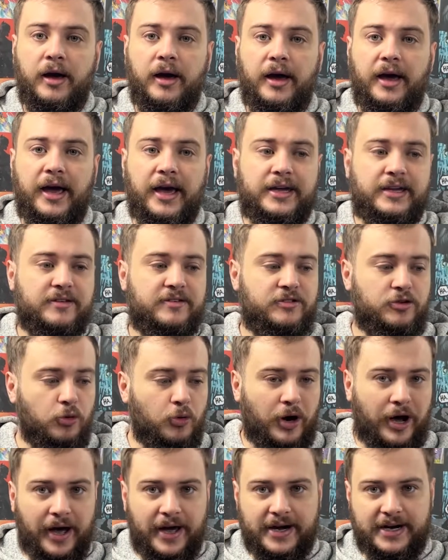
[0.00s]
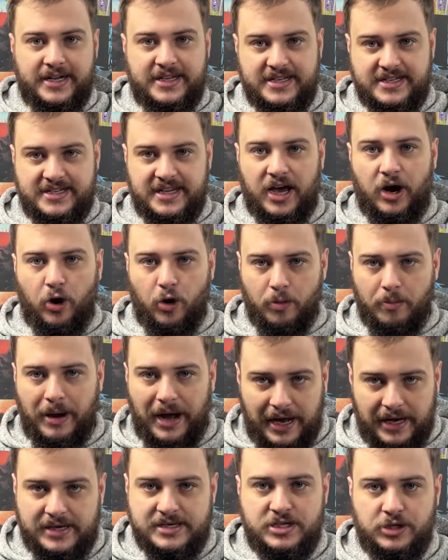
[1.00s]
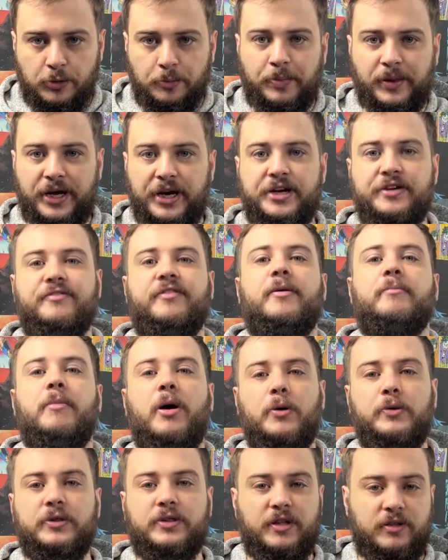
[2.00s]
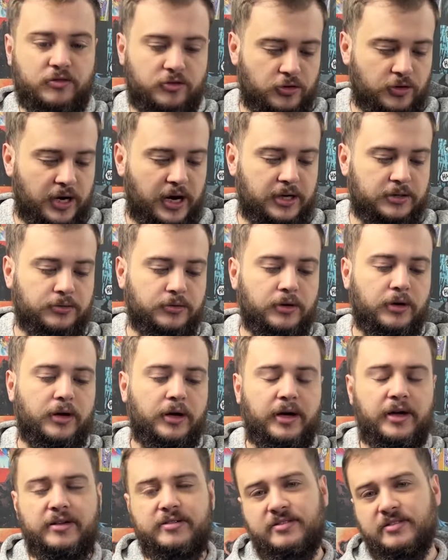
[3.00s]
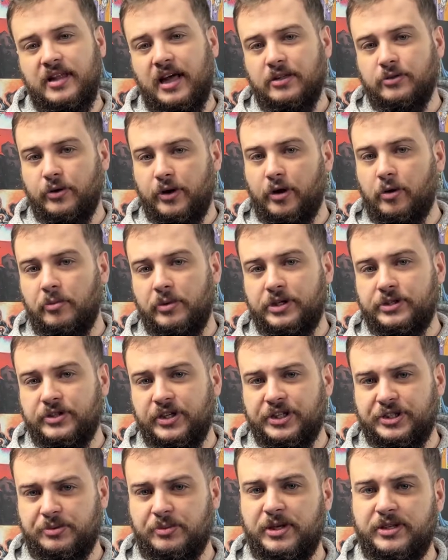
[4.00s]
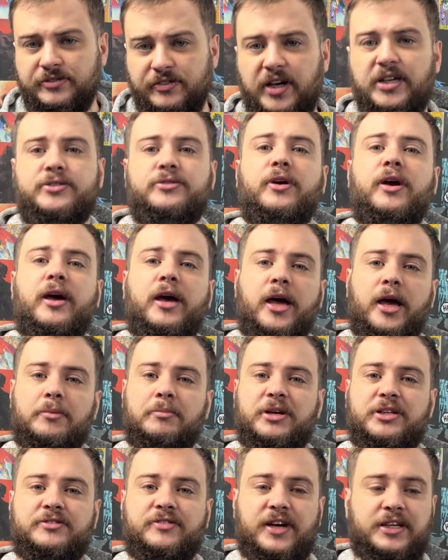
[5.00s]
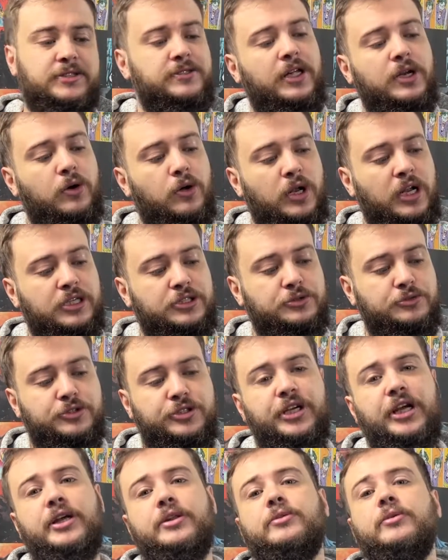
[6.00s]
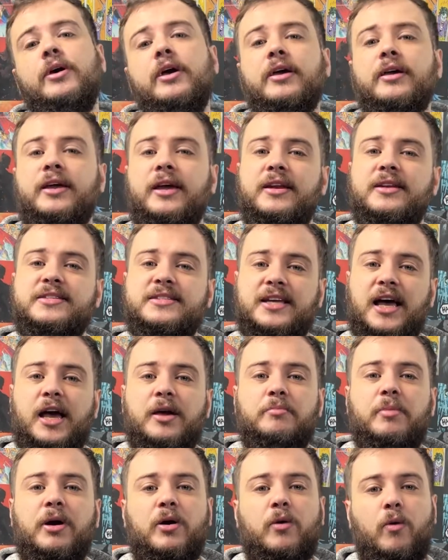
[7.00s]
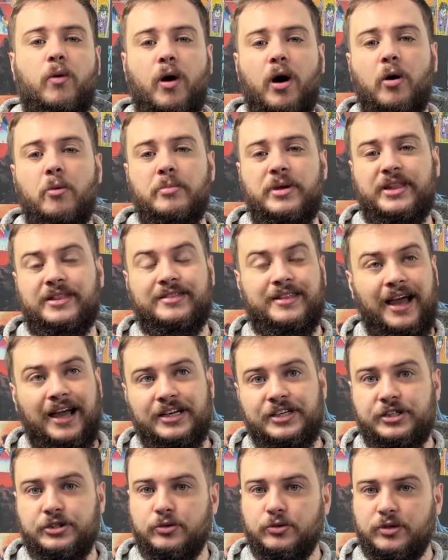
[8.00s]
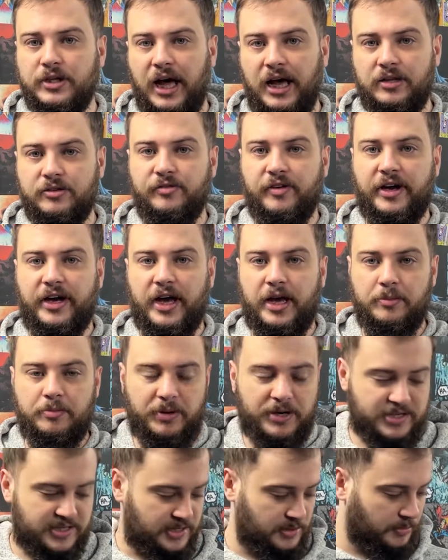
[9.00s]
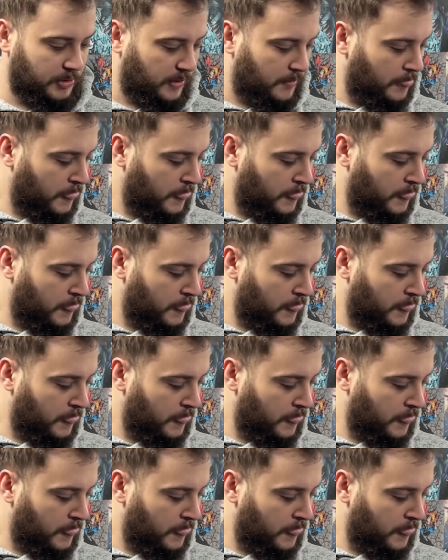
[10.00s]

é que se o cara quiser roubar, se o player tiver mal intencionado, esse dado realmente deixa mais fácil. É mais fácil dele rolar de um jeito que ele saiba qual metade do dado vai cair para cima.